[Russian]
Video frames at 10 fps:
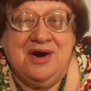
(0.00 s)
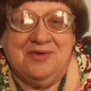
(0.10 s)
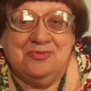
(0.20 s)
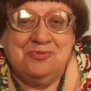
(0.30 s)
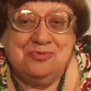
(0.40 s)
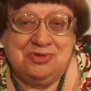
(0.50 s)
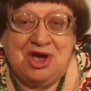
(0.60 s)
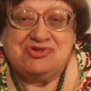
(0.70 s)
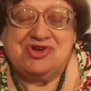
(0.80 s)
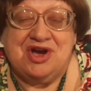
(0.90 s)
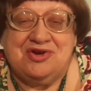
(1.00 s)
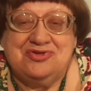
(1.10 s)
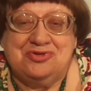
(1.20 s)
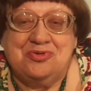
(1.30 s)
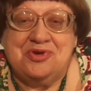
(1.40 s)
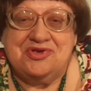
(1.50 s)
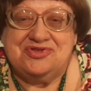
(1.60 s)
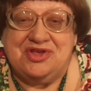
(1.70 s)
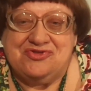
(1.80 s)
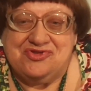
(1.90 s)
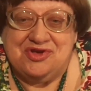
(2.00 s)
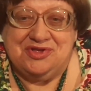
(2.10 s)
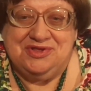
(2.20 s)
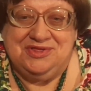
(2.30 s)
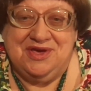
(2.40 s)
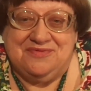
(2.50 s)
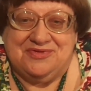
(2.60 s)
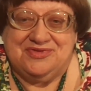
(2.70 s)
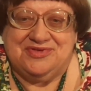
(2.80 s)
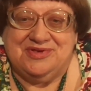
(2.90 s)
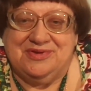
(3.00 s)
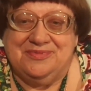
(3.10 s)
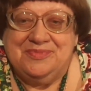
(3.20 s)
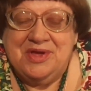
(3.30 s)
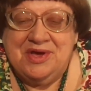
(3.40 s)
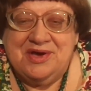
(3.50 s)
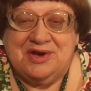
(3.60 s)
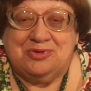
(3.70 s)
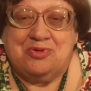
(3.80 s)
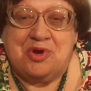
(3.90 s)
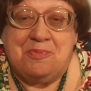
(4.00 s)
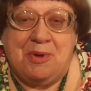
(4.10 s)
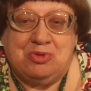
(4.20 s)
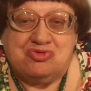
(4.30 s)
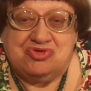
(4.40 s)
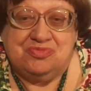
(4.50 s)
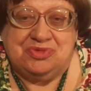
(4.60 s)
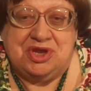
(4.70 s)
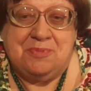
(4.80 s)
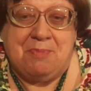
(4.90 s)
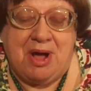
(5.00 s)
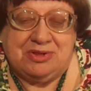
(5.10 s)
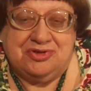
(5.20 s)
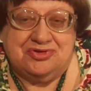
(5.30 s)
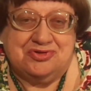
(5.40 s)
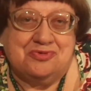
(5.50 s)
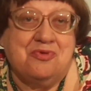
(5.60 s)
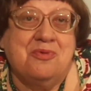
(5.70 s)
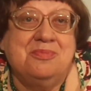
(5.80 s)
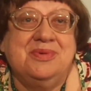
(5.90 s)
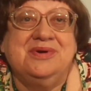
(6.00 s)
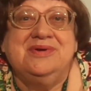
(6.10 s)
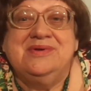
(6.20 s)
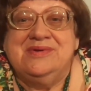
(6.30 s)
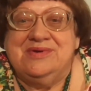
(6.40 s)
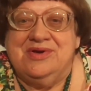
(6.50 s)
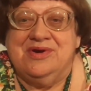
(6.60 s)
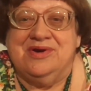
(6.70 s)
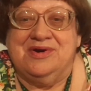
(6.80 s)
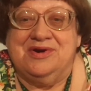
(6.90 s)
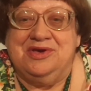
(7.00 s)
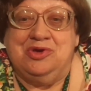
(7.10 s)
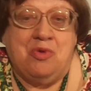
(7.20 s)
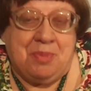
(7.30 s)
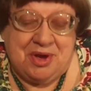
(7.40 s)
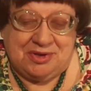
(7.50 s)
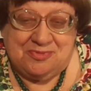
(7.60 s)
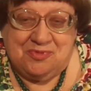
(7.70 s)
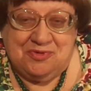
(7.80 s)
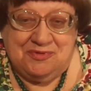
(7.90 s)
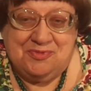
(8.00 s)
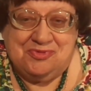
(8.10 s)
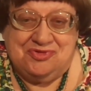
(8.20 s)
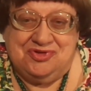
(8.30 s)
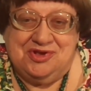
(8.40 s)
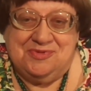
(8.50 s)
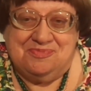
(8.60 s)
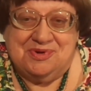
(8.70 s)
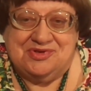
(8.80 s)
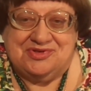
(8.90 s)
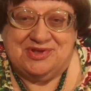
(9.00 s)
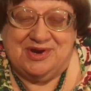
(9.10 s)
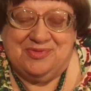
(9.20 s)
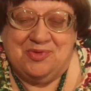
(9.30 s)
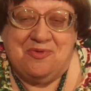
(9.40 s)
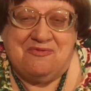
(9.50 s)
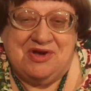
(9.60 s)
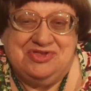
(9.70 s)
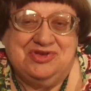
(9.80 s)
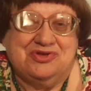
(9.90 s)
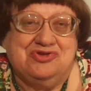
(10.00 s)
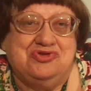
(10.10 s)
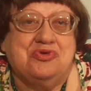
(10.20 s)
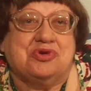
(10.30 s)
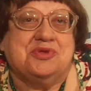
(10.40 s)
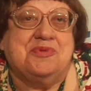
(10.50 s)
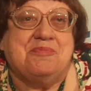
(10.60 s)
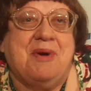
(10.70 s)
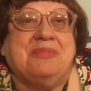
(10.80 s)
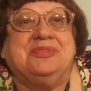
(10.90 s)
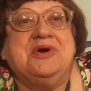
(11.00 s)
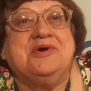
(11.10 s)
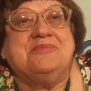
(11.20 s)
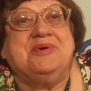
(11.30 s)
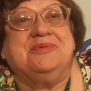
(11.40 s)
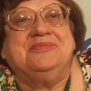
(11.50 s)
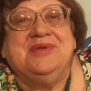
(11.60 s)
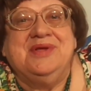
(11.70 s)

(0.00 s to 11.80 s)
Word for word: Ну, так же, как история с Анжелой Дэвис, э, которая, положим, трепала языком, э, ее поэтому и выпустили быстро, но водила с черными пантерами